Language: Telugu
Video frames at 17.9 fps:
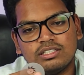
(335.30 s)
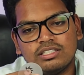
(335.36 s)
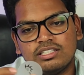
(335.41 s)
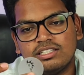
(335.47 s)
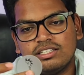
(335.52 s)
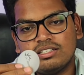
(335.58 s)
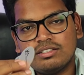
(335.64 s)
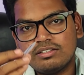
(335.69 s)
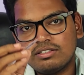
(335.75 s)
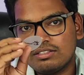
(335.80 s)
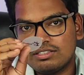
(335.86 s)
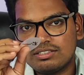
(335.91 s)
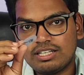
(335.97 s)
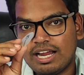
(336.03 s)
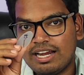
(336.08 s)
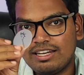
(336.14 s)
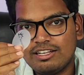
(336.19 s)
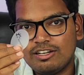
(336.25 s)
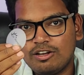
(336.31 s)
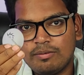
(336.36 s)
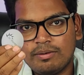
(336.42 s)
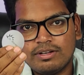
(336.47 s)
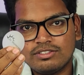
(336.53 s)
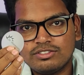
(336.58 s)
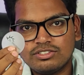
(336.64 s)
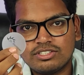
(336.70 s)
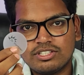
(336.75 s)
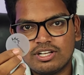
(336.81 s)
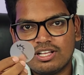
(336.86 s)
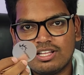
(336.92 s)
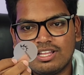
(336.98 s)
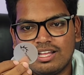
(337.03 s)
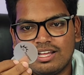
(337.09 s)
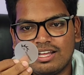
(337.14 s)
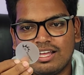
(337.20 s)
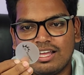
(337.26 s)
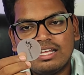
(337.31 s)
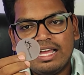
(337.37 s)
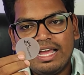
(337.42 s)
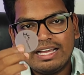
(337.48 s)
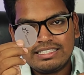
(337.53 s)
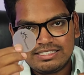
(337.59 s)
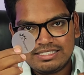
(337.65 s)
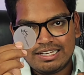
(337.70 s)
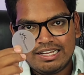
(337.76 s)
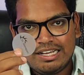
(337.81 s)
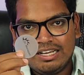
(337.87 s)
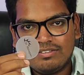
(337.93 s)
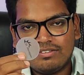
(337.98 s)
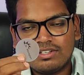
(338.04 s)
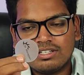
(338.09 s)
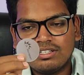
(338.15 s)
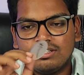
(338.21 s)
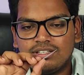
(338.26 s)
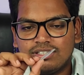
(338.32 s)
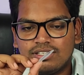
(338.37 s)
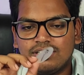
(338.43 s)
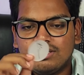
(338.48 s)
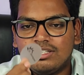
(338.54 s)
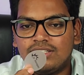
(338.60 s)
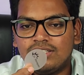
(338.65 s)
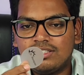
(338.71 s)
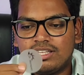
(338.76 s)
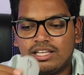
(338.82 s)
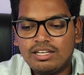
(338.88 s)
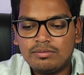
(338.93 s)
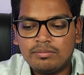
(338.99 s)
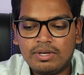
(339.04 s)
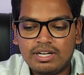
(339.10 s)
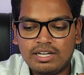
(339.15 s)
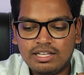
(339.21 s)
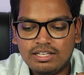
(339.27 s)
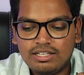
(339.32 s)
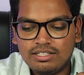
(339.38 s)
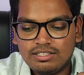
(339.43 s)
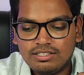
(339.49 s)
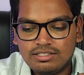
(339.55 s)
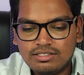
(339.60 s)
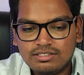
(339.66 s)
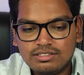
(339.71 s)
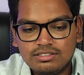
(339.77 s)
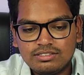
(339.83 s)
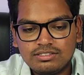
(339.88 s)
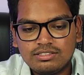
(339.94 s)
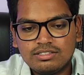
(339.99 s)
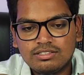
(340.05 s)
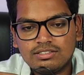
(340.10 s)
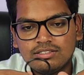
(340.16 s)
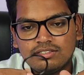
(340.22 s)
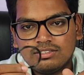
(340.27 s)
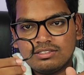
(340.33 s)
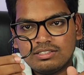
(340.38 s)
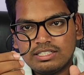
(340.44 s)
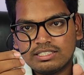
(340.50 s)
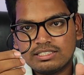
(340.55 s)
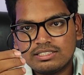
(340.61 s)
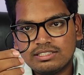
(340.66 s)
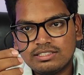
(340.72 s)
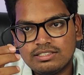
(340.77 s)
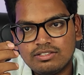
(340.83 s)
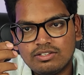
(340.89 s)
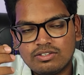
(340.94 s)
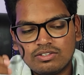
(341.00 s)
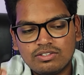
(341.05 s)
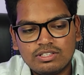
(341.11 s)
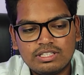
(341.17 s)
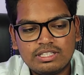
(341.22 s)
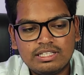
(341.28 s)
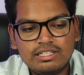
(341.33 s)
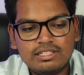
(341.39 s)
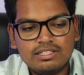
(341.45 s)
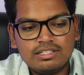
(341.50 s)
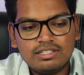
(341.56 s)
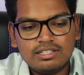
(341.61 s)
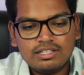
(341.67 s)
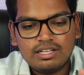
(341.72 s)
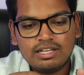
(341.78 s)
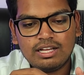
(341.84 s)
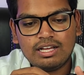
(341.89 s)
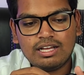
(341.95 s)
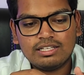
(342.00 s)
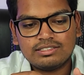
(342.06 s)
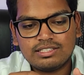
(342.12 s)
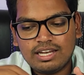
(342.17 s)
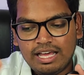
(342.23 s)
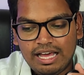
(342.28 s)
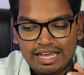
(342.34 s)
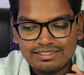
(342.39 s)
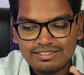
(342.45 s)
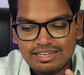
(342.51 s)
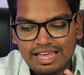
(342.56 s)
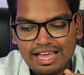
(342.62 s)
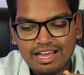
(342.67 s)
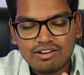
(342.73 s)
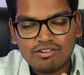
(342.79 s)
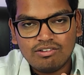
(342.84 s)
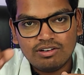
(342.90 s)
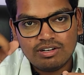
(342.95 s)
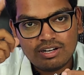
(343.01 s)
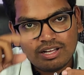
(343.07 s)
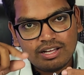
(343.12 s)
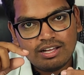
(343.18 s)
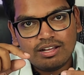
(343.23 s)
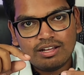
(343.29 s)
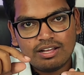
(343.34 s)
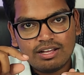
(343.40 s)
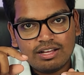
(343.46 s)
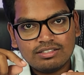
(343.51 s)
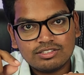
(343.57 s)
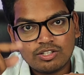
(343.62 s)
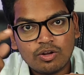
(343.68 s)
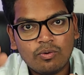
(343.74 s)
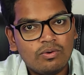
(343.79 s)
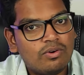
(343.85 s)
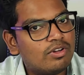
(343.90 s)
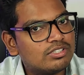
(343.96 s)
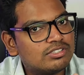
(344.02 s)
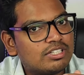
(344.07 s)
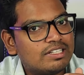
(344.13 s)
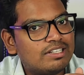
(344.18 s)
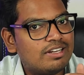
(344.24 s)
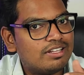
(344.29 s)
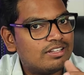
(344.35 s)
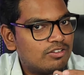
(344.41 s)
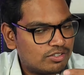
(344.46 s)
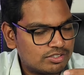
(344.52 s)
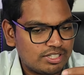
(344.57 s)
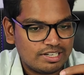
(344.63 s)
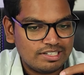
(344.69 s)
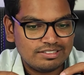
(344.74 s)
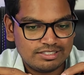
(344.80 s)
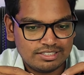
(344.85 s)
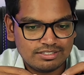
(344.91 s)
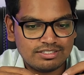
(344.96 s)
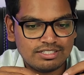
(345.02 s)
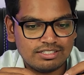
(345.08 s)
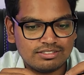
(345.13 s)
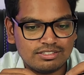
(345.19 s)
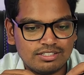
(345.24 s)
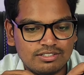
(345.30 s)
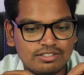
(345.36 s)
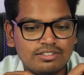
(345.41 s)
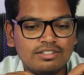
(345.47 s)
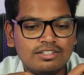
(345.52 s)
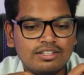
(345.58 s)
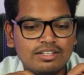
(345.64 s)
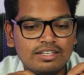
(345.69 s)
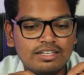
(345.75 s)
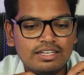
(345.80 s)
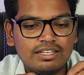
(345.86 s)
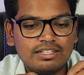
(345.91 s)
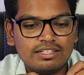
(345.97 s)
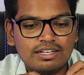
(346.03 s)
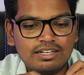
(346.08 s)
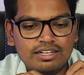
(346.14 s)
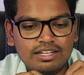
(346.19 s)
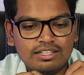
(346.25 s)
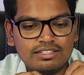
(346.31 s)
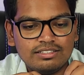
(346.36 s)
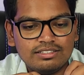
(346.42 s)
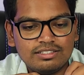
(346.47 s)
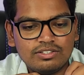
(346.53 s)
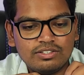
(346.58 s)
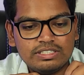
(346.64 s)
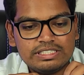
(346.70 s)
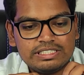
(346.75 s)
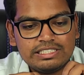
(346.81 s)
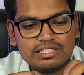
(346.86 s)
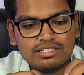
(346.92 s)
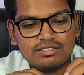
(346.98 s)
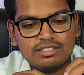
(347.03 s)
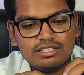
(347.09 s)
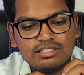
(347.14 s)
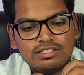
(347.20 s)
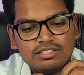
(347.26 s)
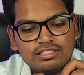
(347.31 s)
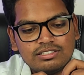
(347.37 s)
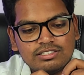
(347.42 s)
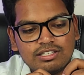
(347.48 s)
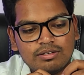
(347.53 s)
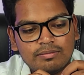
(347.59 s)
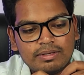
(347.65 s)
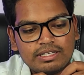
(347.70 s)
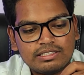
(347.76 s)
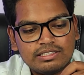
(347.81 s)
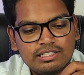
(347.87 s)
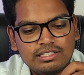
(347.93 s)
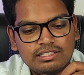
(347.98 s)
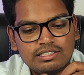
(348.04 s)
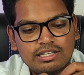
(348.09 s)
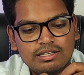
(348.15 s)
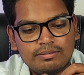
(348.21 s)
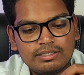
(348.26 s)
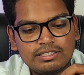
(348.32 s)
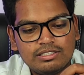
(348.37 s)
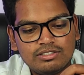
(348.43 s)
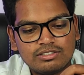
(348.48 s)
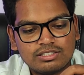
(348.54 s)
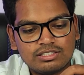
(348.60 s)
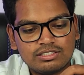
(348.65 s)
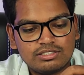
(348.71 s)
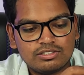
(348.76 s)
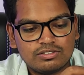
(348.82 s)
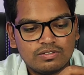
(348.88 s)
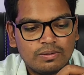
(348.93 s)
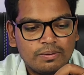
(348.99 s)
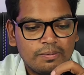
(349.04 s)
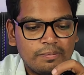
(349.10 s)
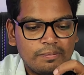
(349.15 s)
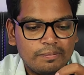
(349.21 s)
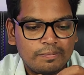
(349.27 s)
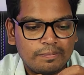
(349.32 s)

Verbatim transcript: ఇది స్టార్టింగ్లో మనం చూసాం కదా ఎక్స్ట్రా కవర్ ఇదే అనమాట సో నెక్స్ట్ ఇది ఒకటి ఉంది అసలు అది లేకుండా సౌండ్ వస్తుందో లేదో ఒకసారి నేను చెక్ చేస్తాను ఎందుకంటే అది ఎందుకో ఇచ్చారు ఎందుకు ఇచ్చారో మనకు తెలియదు కాబట్టి ఒకసారి చూద్దాం